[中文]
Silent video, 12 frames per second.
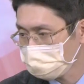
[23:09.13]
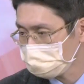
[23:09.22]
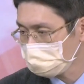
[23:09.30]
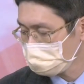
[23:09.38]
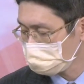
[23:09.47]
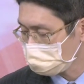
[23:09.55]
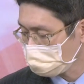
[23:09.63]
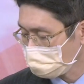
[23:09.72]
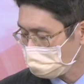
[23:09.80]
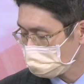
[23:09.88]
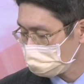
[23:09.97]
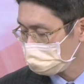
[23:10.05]
今天股
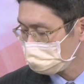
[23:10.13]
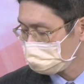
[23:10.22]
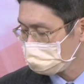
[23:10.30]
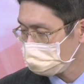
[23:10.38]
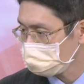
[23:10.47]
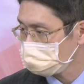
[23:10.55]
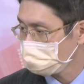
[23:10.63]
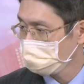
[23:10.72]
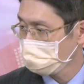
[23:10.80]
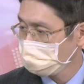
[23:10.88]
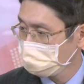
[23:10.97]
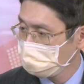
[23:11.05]
价也就是。
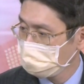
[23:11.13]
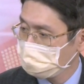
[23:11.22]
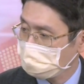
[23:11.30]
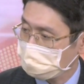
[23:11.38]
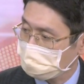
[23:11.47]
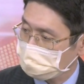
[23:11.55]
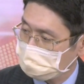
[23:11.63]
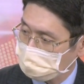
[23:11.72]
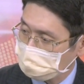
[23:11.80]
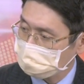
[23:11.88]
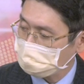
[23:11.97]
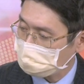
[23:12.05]
哦，
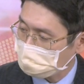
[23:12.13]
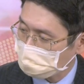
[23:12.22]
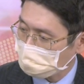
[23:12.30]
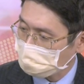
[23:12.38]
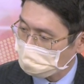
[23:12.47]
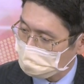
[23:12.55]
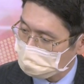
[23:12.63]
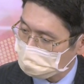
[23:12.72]
小涨小跌嘛，尾盘